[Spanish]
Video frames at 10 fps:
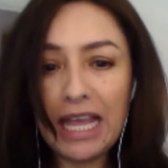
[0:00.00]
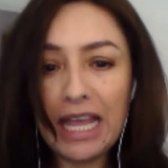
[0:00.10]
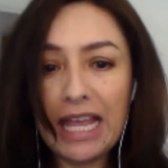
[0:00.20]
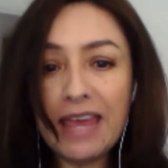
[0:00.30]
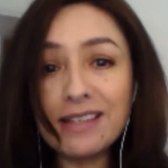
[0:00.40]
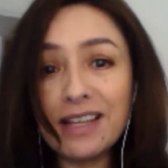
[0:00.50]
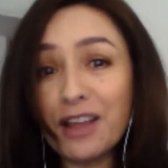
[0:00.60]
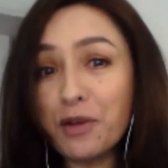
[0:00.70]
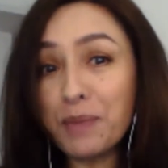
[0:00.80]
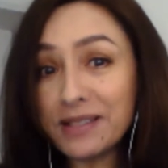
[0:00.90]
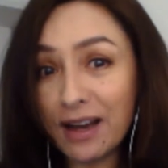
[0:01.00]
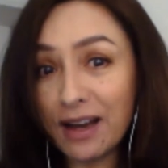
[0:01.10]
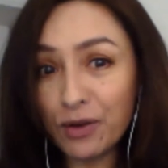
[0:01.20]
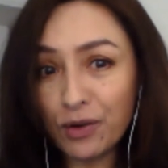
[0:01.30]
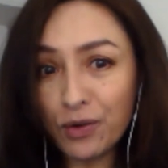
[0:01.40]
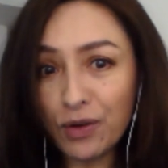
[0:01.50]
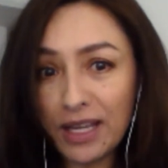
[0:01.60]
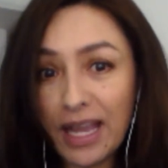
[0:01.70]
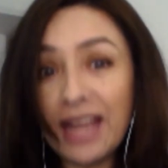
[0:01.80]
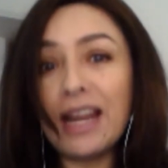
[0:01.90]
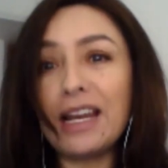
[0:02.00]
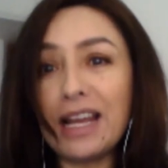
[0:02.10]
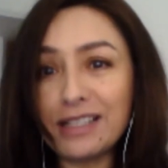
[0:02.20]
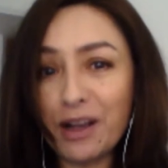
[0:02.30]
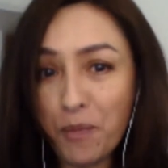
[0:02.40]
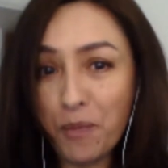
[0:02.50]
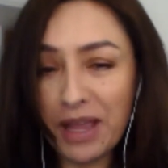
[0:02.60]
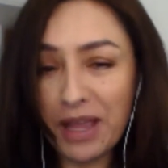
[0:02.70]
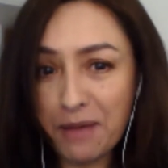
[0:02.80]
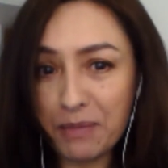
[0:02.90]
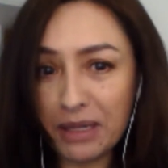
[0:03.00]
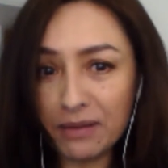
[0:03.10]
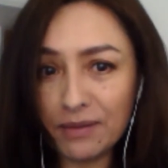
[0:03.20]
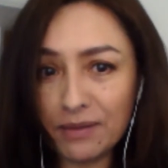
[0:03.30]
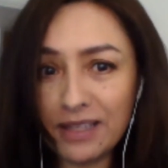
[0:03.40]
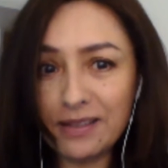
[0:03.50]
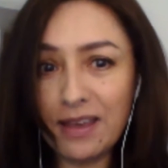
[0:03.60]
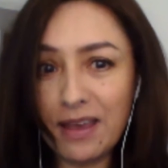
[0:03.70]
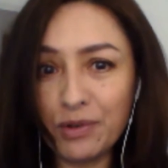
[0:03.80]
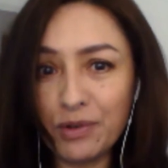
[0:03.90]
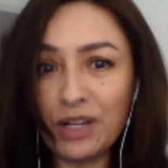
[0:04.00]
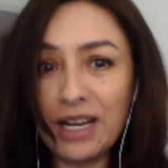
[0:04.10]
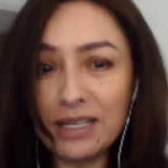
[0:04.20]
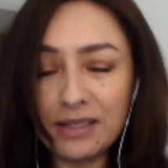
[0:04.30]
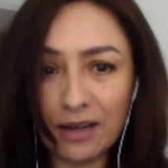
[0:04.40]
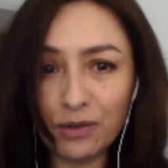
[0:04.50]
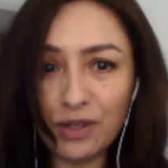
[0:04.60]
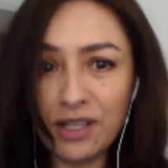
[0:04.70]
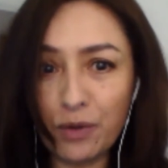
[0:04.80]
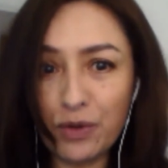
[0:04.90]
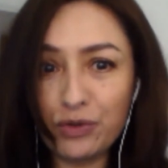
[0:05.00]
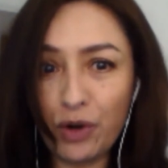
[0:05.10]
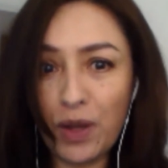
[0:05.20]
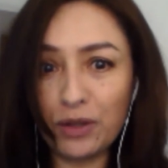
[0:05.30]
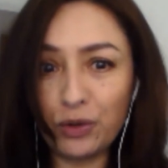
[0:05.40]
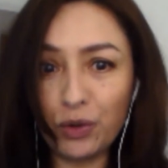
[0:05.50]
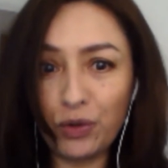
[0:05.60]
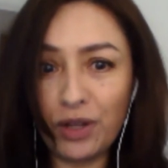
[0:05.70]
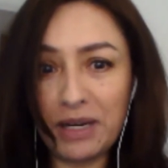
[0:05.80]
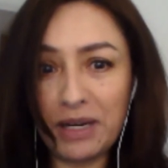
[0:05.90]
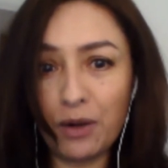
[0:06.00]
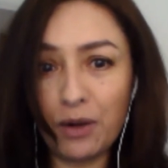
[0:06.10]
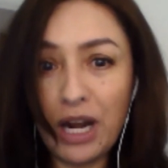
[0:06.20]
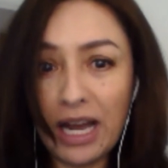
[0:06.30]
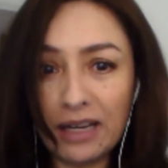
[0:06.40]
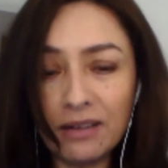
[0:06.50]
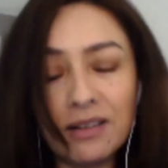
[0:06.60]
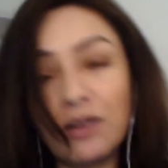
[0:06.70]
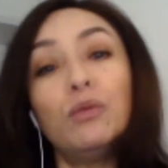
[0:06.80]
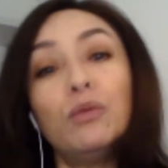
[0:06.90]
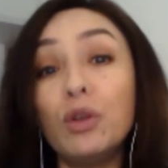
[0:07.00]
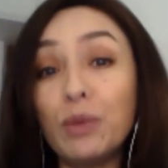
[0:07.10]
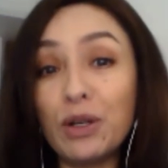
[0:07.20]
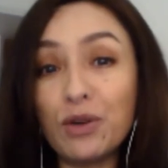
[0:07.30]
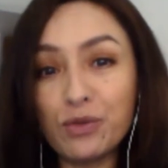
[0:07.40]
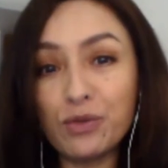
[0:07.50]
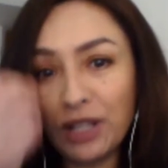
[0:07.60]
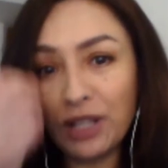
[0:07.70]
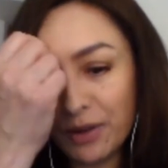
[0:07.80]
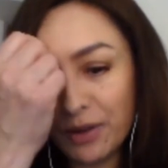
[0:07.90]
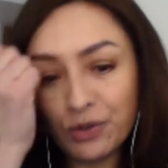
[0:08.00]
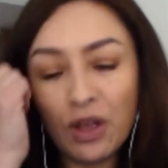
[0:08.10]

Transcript: y desde el año pasado en alianza con PM decidimos lanzarnos a hacer nuestro evento de manera online con muy buenos resultados,